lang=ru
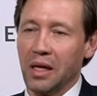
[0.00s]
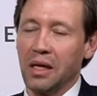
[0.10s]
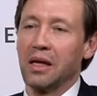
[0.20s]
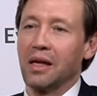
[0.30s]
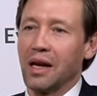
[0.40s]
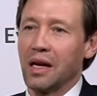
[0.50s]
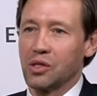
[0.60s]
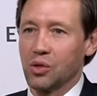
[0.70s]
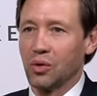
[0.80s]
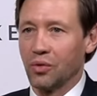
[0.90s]
и
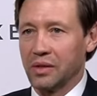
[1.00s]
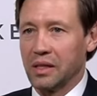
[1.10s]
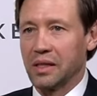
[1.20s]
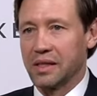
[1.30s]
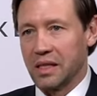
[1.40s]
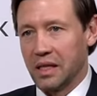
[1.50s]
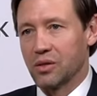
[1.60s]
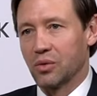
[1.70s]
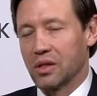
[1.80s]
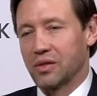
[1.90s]
реализовывать их
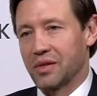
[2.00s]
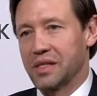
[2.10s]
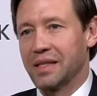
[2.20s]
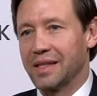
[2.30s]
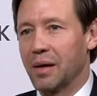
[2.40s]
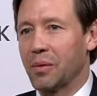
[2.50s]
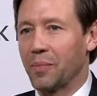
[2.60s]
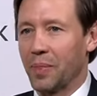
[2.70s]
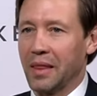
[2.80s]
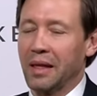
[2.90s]
здесь у нас в России на,
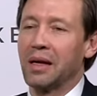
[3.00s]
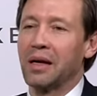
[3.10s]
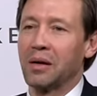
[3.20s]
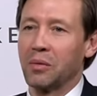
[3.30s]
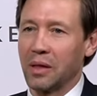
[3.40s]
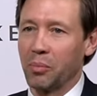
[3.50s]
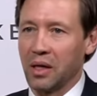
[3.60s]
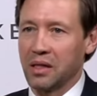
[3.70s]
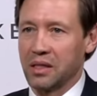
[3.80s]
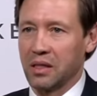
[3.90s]
э, на
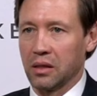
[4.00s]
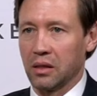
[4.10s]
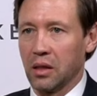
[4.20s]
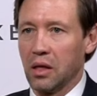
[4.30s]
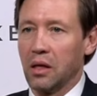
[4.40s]
практике.